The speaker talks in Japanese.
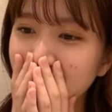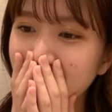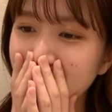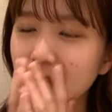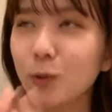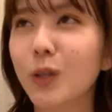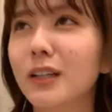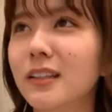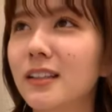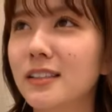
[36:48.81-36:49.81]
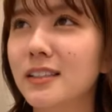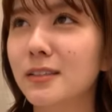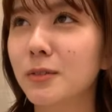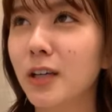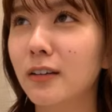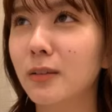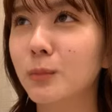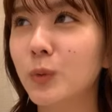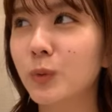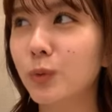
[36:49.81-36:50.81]
はすごかったしなんか
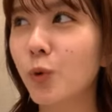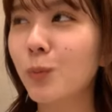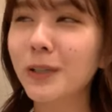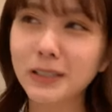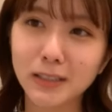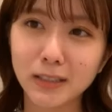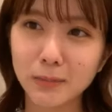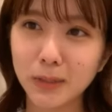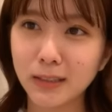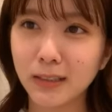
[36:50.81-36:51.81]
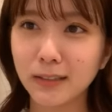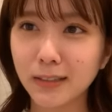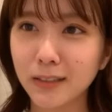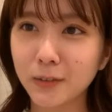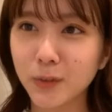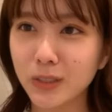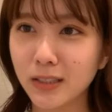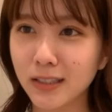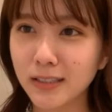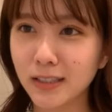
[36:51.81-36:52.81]
もうオーバーチャーでみんな感動して
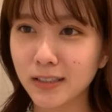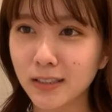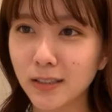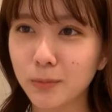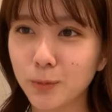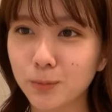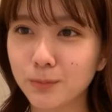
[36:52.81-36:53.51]
泣いちゃってたもん